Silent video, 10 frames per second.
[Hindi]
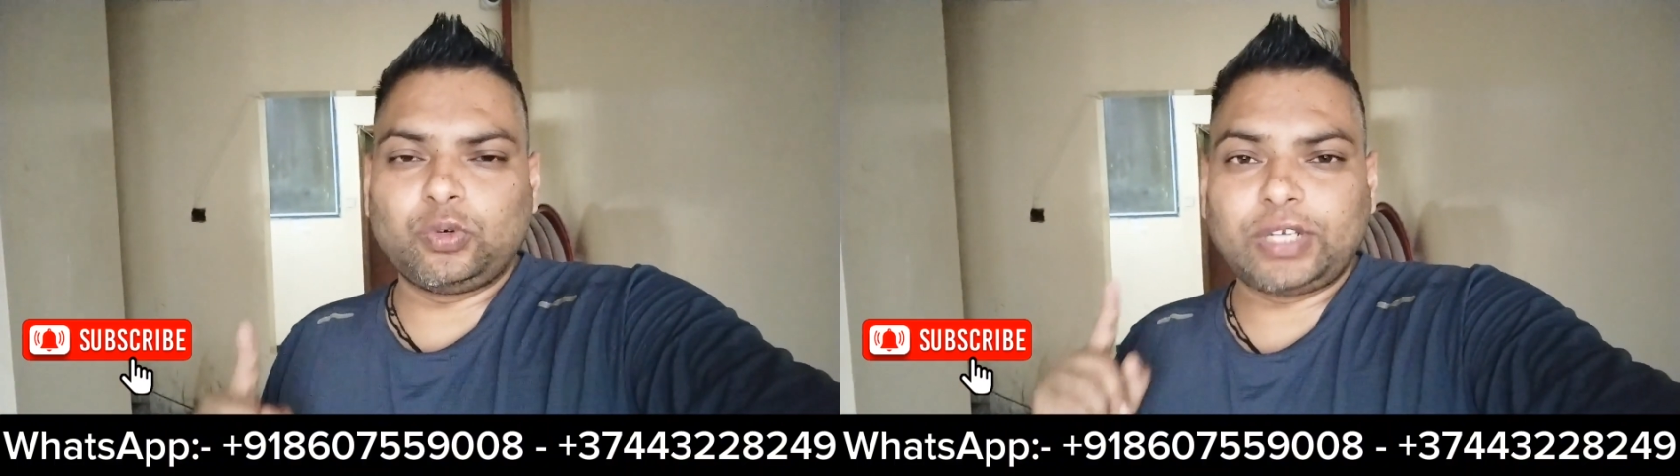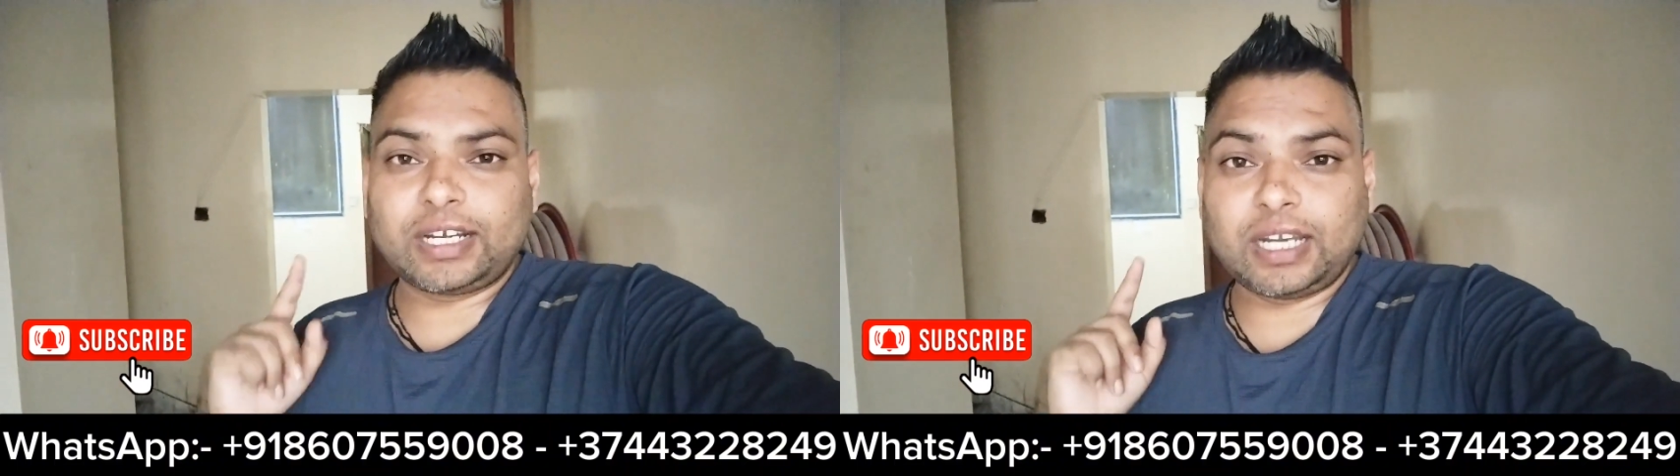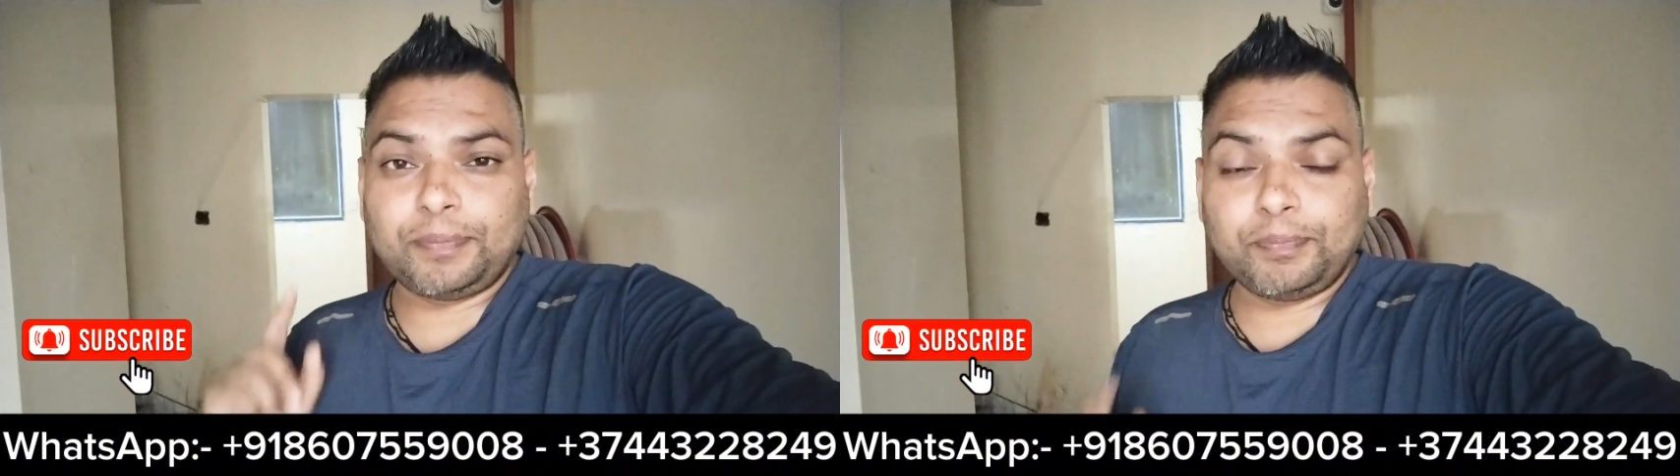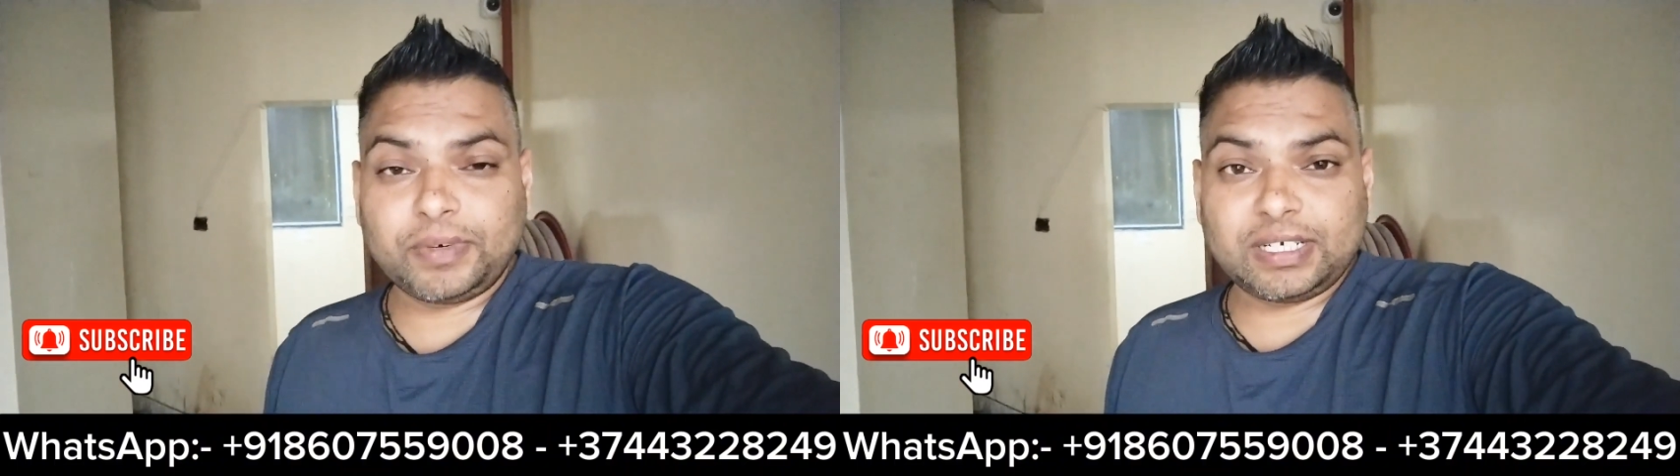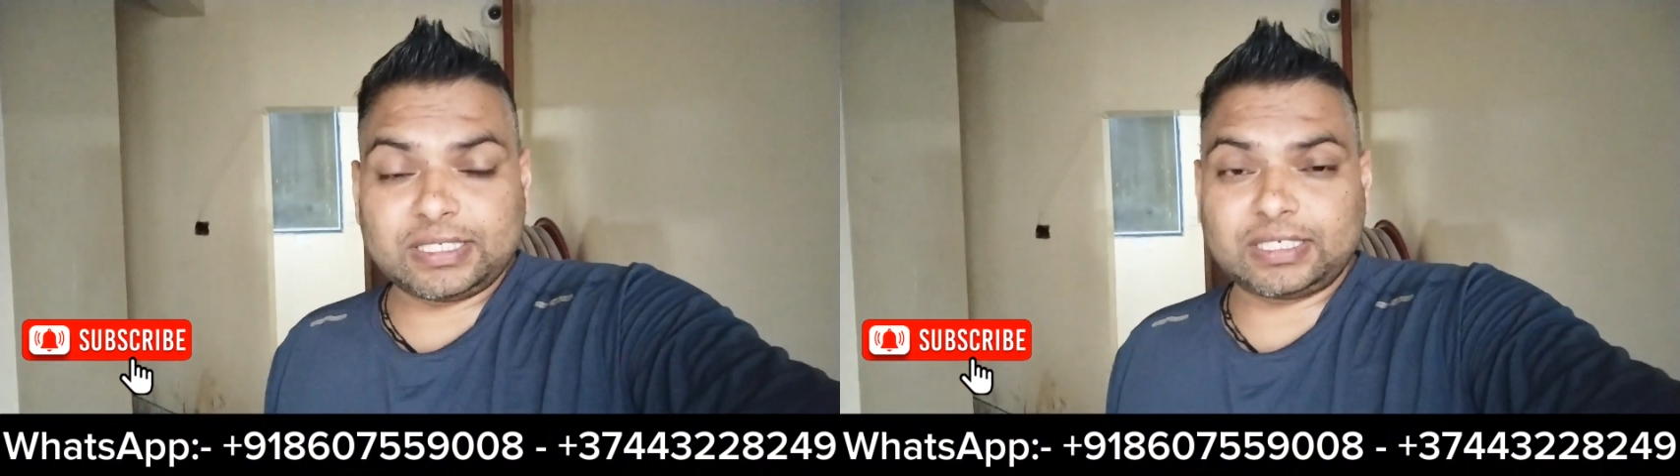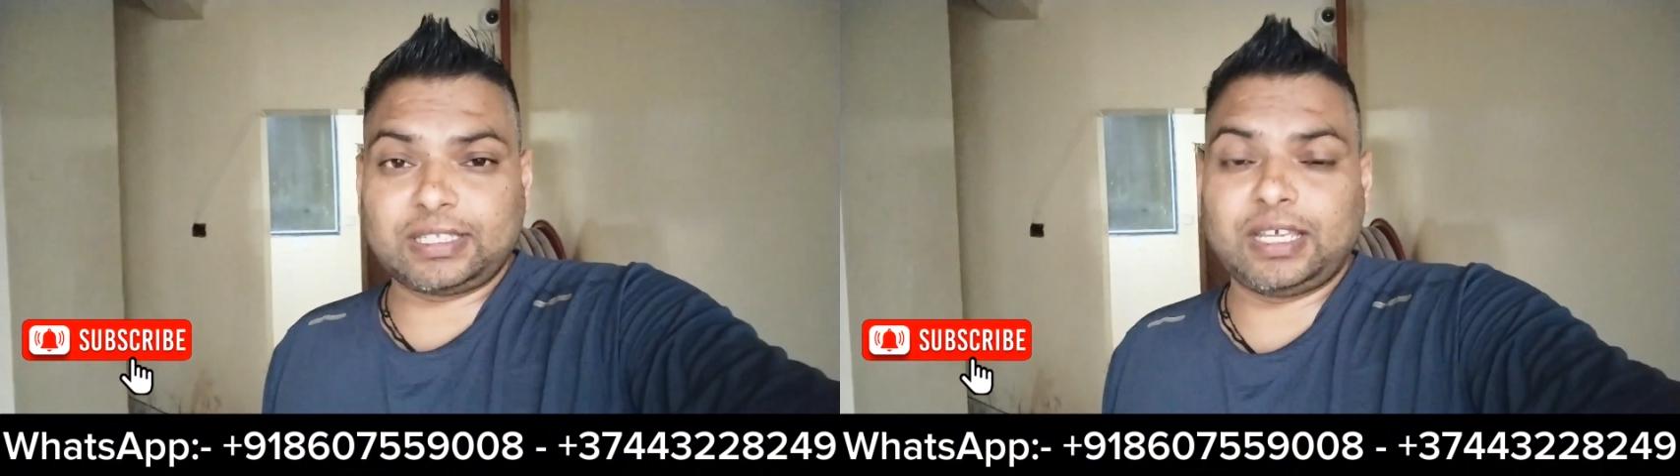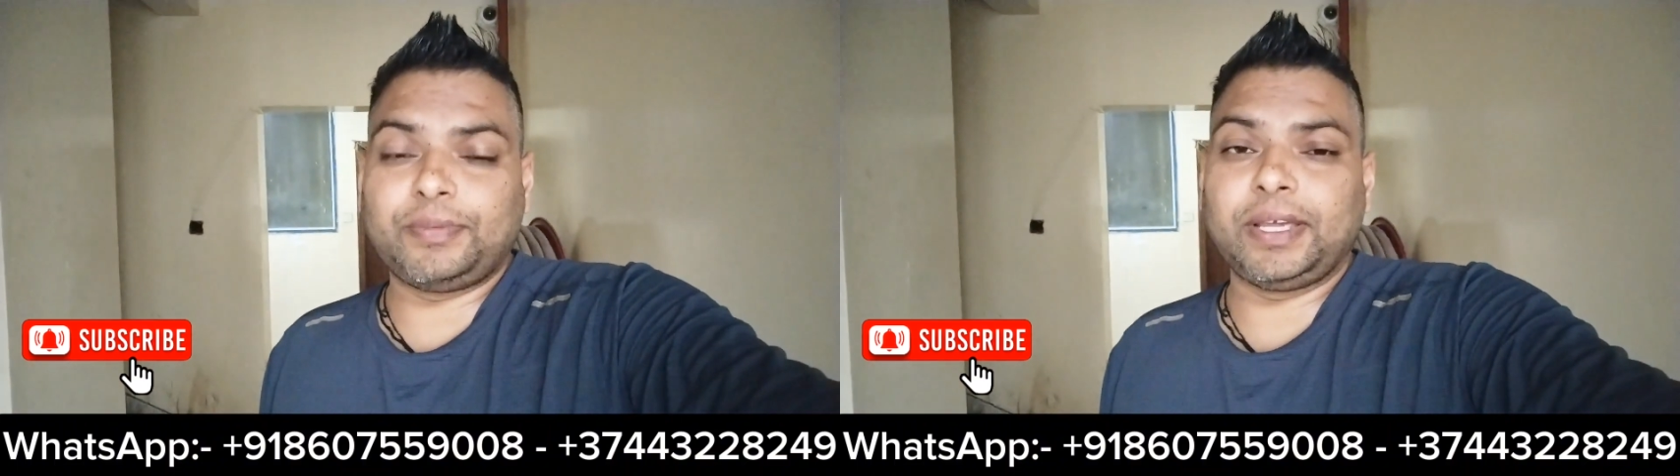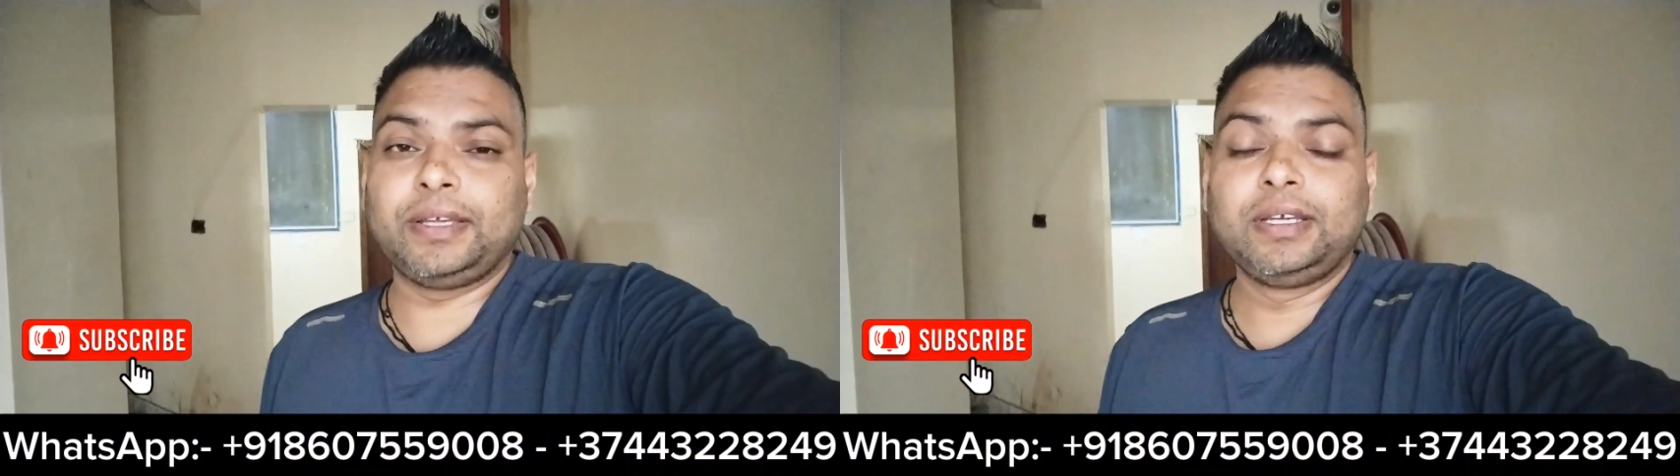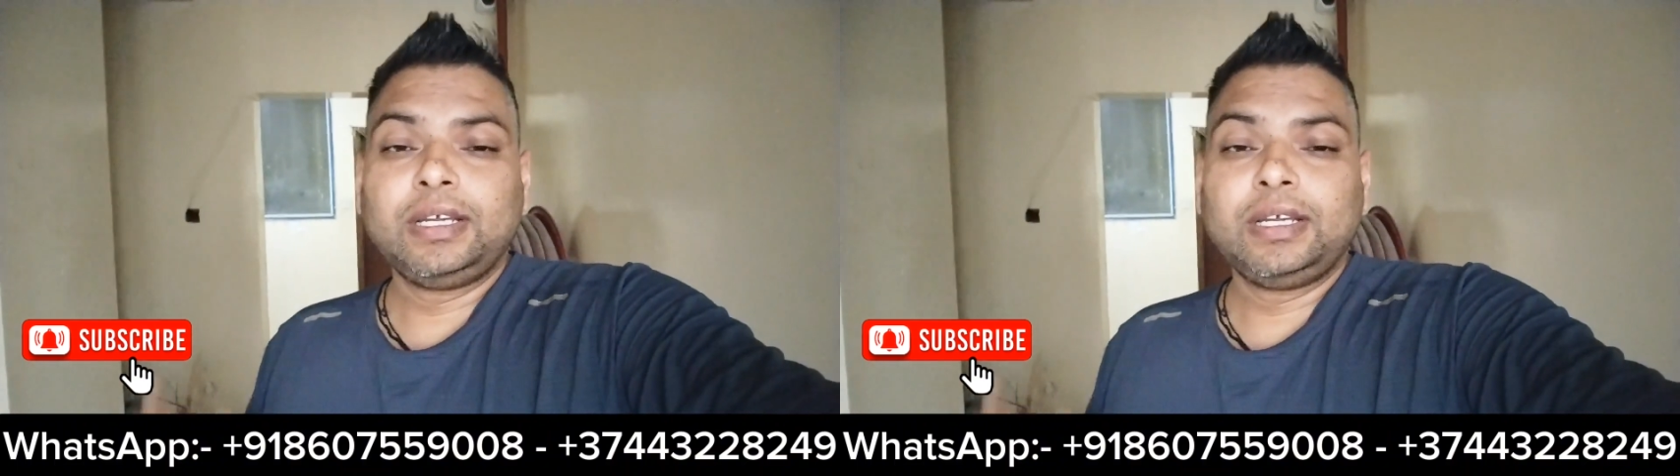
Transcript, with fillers: कॉन्टैक्ट आप कर सकते हैं भाई